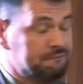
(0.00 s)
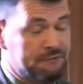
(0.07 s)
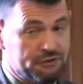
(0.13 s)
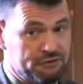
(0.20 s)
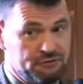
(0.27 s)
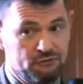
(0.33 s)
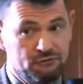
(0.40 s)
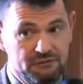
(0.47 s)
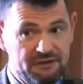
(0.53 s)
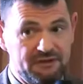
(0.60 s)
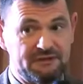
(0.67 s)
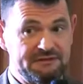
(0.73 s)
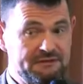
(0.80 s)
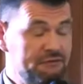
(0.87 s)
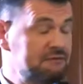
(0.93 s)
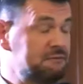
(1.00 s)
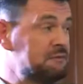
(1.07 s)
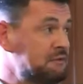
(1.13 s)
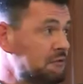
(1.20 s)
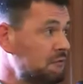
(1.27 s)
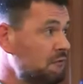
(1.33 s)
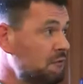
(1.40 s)
тяжелых расстройств
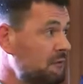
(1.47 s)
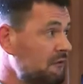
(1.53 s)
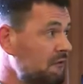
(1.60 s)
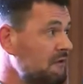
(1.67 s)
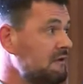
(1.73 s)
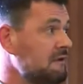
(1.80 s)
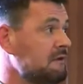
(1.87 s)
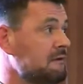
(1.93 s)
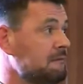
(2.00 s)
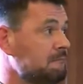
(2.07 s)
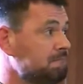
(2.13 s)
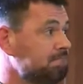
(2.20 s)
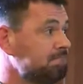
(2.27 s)
пищевого поведения.